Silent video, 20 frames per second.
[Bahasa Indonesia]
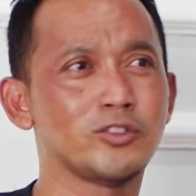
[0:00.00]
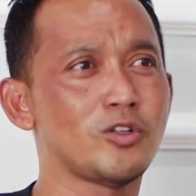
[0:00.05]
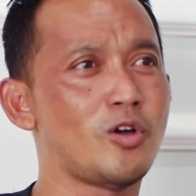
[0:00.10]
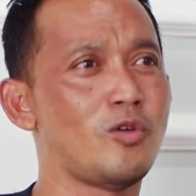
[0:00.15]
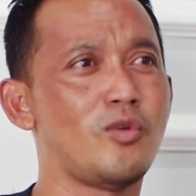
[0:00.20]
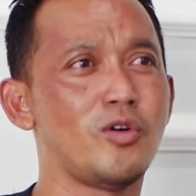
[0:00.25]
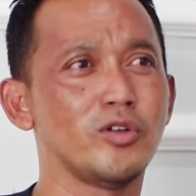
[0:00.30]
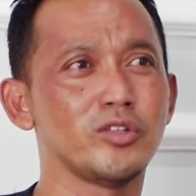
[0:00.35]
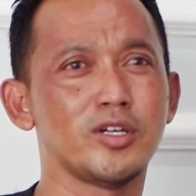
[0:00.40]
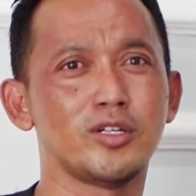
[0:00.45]

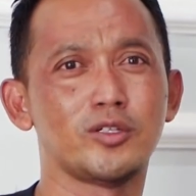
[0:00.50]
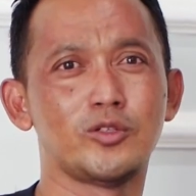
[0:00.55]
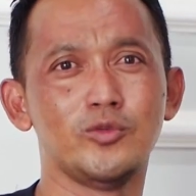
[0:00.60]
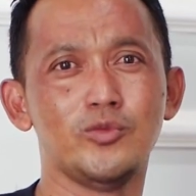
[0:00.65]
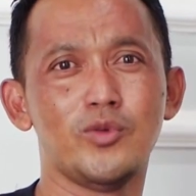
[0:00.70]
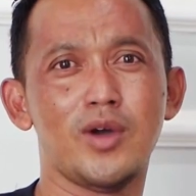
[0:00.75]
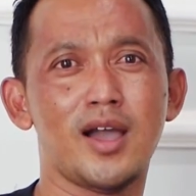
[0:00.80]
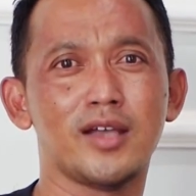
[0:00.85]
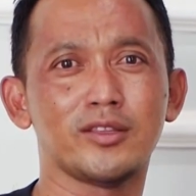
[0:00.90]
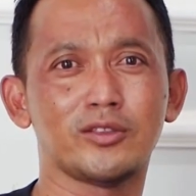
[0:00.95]
cowoknya
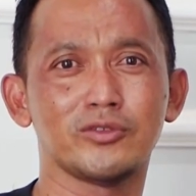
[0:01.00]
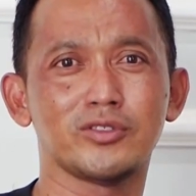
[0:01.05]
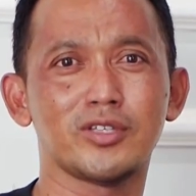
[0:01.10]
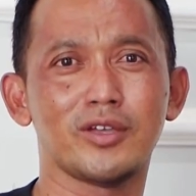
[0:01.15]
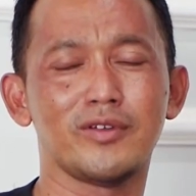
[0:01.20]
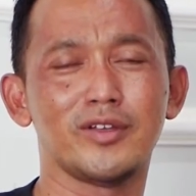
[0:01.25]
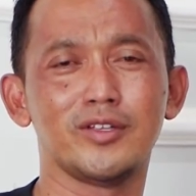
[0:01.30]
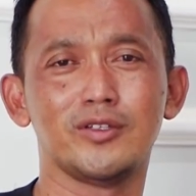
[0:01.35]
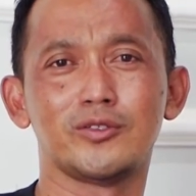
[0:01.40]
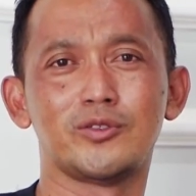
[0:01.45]
dua atau
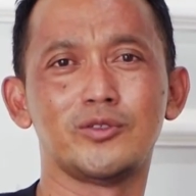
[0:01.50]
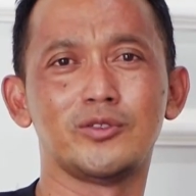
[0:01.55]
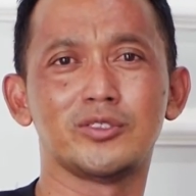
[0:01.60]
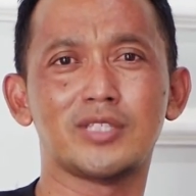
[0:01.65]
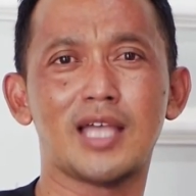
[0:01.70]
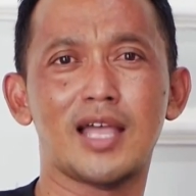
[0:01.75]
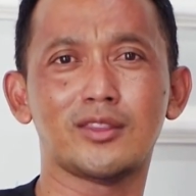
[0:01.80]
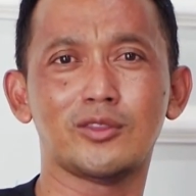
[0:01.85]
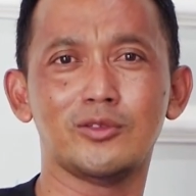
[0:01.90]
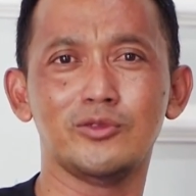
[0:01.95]
ceweknya
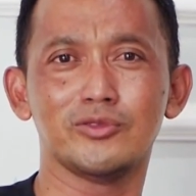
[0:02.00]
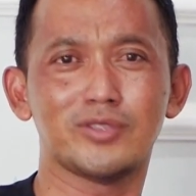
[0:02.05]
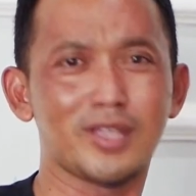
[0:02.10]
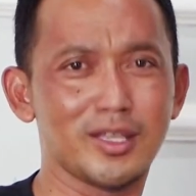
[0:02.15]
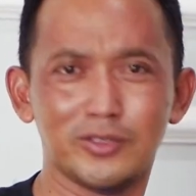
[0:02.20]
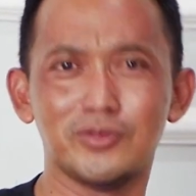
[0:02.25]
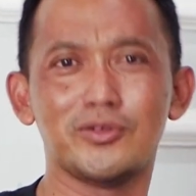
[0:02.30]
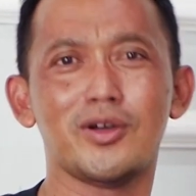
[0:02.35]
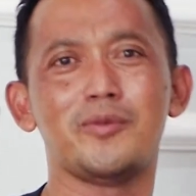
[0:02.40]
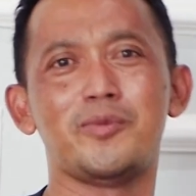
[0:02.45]
satu saya
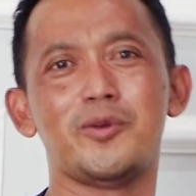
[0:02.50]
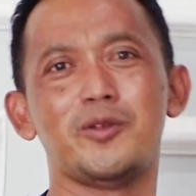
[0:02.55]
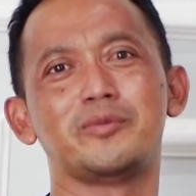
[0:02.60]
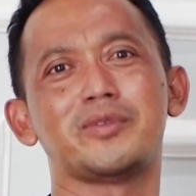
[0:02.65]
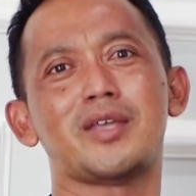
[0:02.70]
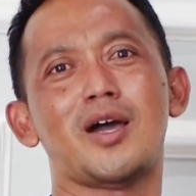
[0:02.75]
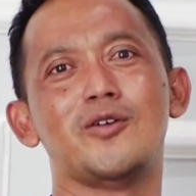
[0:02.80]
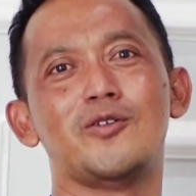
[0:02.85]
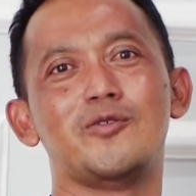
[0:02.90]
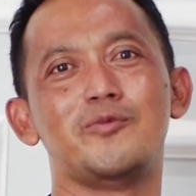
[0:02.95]
juga belum
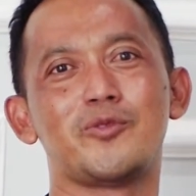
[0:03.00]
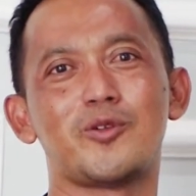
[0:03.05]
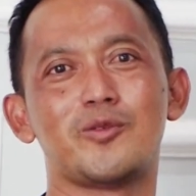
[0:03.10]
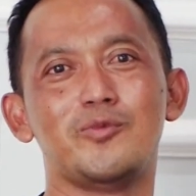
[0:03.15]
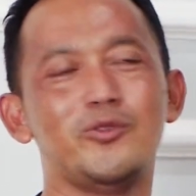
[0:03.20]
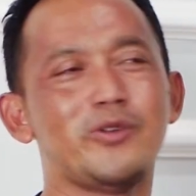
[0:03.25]
tahu om bro